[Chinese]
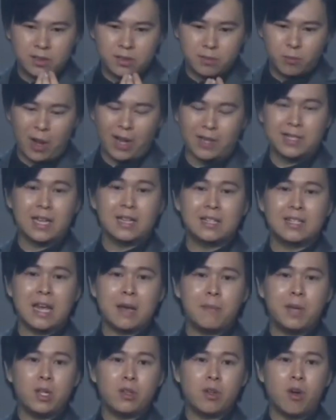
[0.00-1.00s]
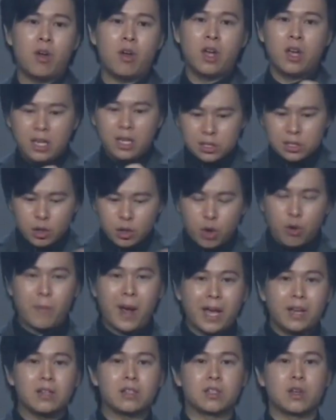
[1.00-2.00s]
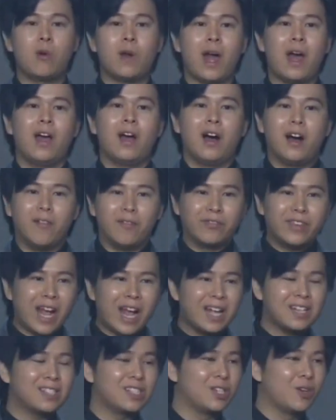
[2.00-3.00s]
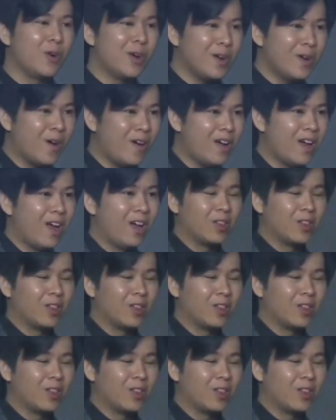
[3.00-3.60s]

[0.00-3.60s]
网站上面哦，一售卖的时候啦，很大机会哦，